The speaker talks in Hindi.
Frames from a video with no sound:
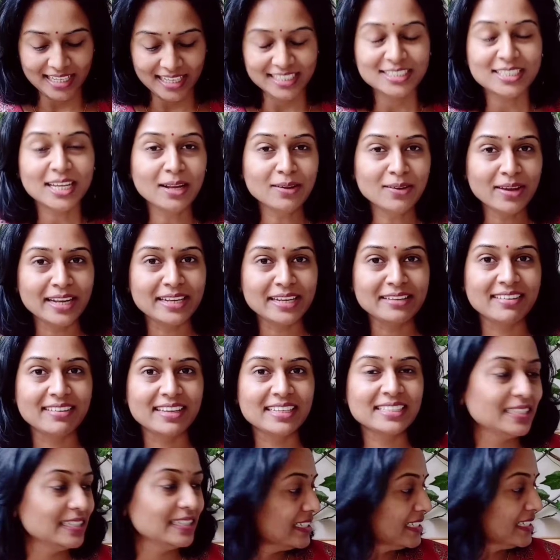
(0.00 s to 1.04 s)
चलो
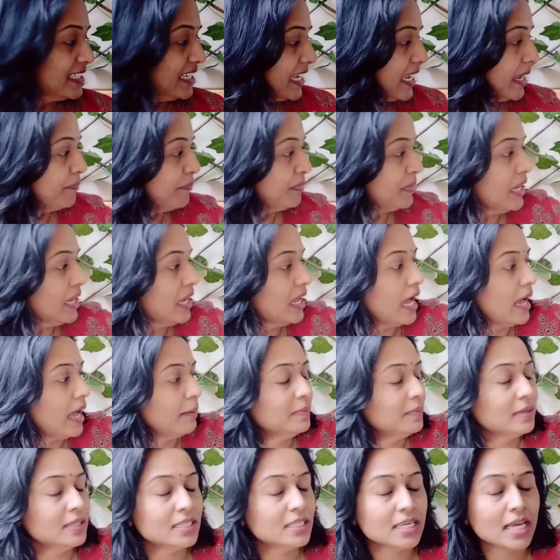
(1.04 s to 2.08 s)
एनीवेज ठीक है
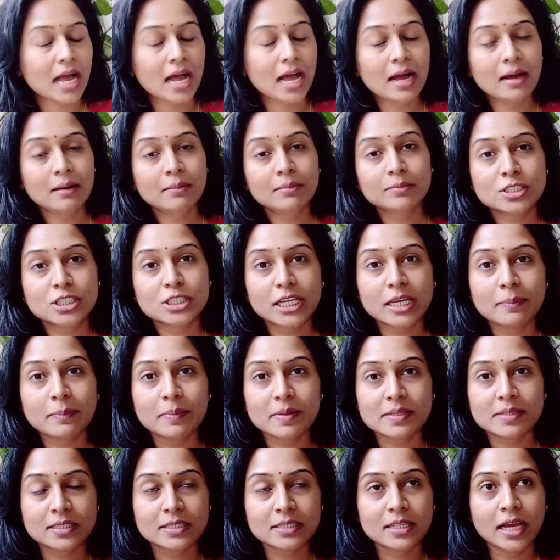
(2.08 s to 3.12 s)
अब क्या मुझे ये
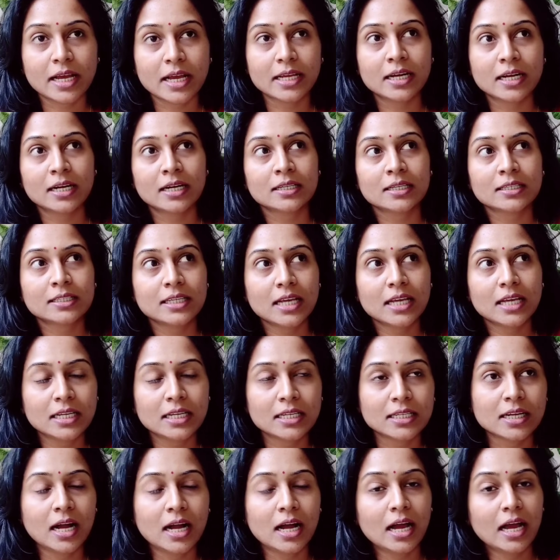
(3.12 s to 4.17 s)
पसंद आया क्या
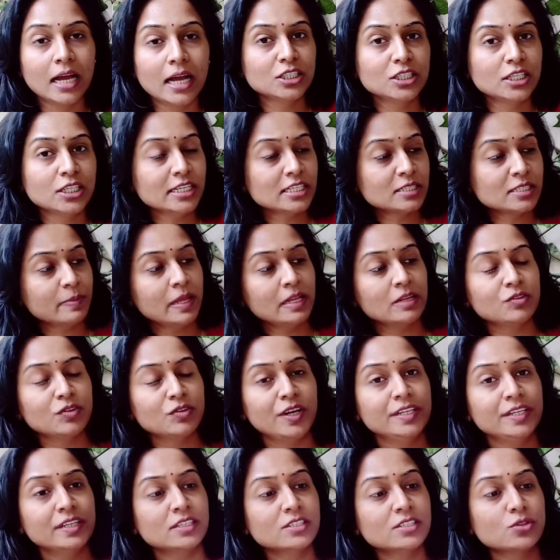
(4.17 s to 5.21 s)
लगा एक्चुअली इसमें
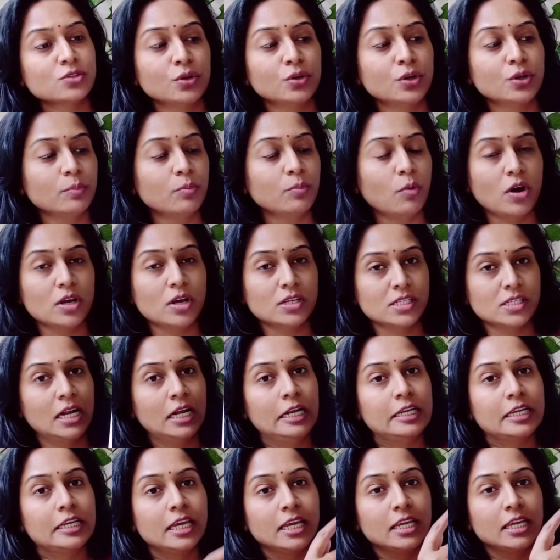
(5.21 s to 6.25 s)
इंग्रेडिएंट्स तो इन्होंने बहुत सारे
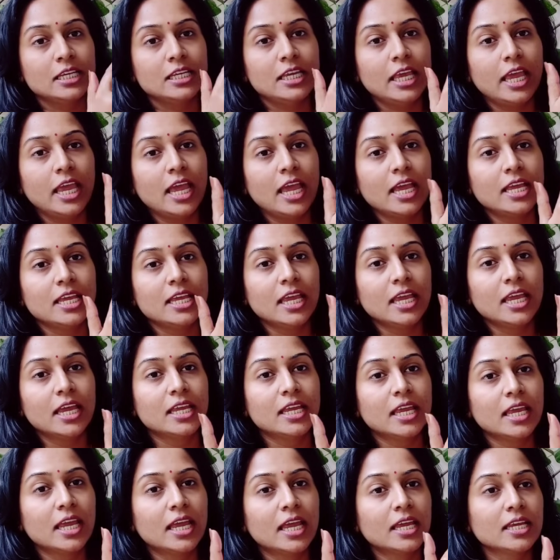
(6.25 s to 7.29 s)
लिखे हैं कि ये है ये है
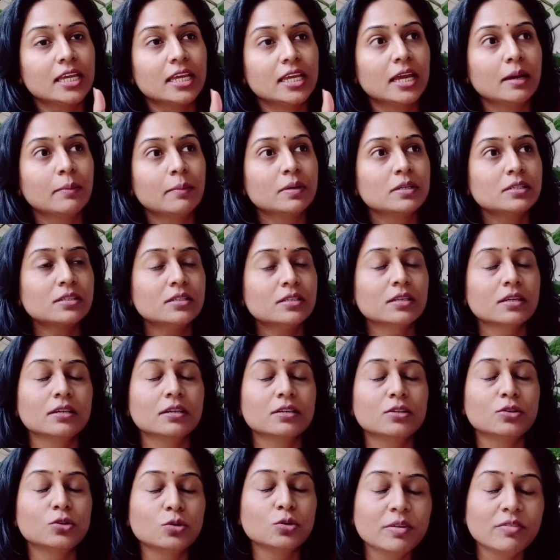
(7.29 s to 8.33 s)
ये है ये है बट
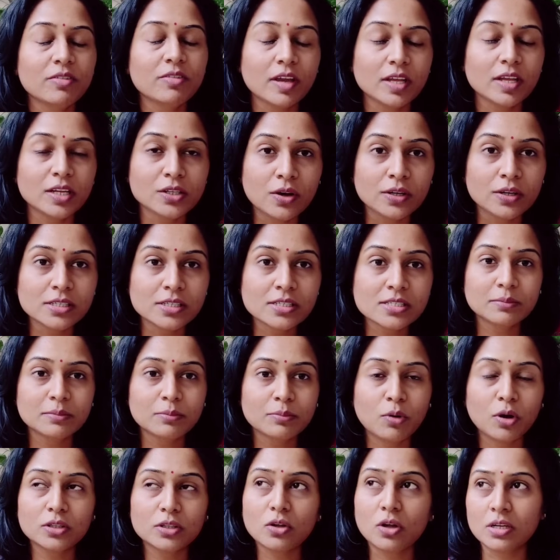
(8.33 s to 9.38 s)
टू बी वेरी ऑनेस्ट
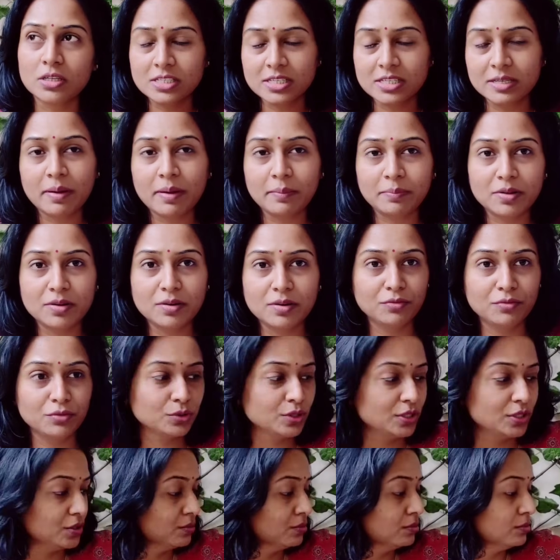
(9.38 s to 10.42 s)
बहुत ऑनेस्टली मैं अपना
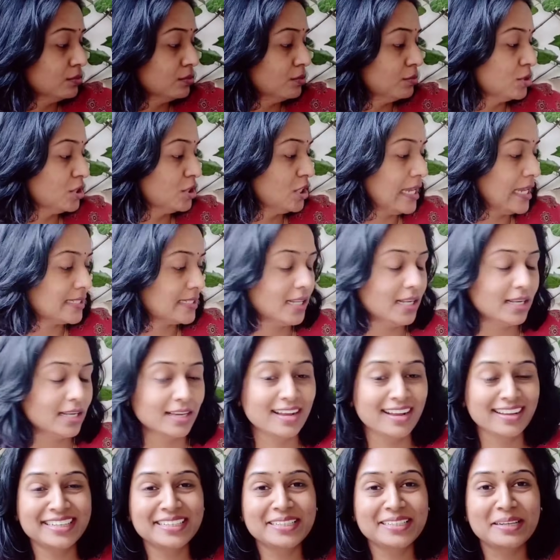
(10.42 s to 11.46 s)
रिव्यू देती हूँ तो मुझे ऐसा
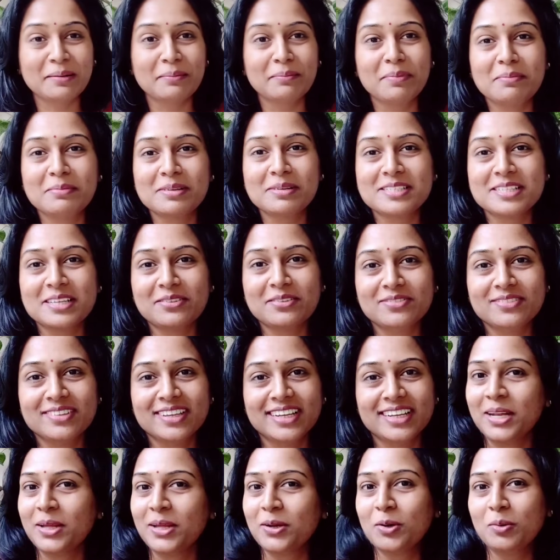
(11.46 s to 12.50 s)
लगा कि डब्बे में सिर्फ
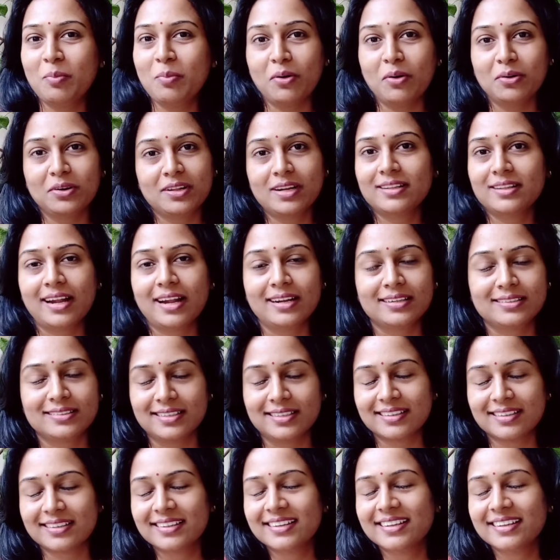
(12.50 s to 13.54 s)
इंडिगो पाउडर है दैट्स
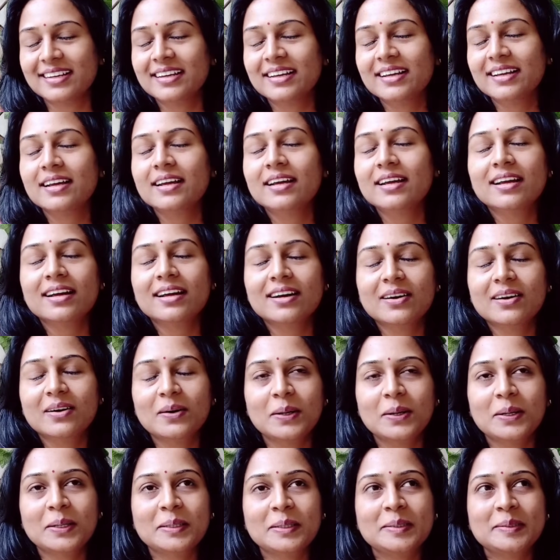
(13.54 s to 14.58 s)
इट ओह